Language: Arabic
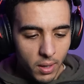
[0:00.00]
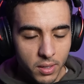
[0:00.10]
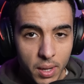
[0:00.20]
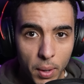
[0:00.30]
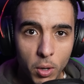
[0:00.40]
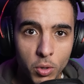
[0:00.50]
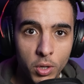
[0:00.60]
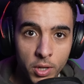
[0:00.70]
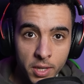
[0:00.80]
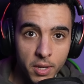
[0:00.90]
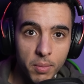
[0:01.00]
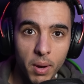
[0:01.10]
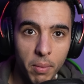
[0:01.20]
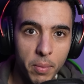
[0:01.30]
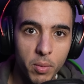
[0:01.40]
السلام عليكم خوتي خواتاتي
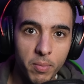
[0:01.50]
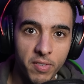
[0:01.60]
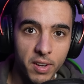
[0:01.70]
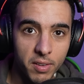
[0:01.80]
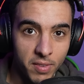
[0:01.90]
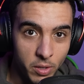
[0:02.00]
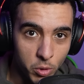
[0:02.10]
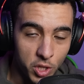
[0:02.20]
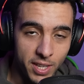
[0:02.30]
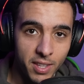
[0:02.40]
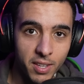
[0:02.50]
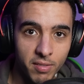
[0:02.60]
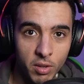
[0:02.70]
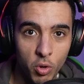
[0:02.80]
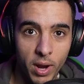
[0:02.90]
مرحبا بكم في فيديو جديد
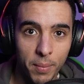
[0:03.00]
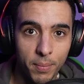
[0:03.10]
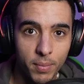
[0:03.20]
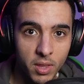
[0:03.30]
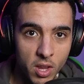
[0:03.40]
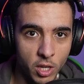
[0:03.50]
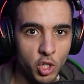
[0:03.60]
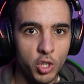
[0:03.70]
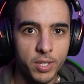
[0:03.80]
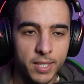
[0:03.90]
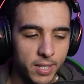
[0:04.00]
فيديو رقم 12